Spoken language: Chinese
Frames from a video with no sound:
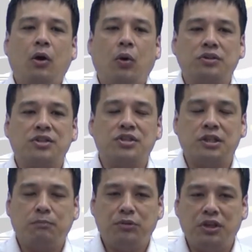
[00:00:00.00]
或者
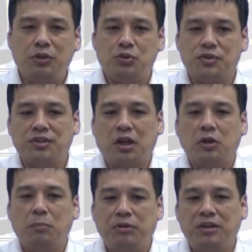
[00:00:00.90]
是 pH 值等
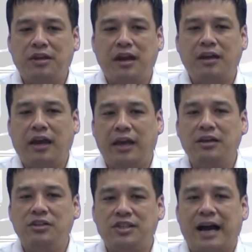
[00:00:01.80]
于
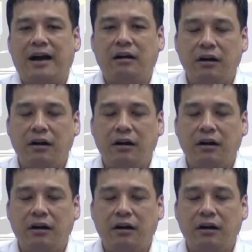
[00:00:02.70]
pKa 加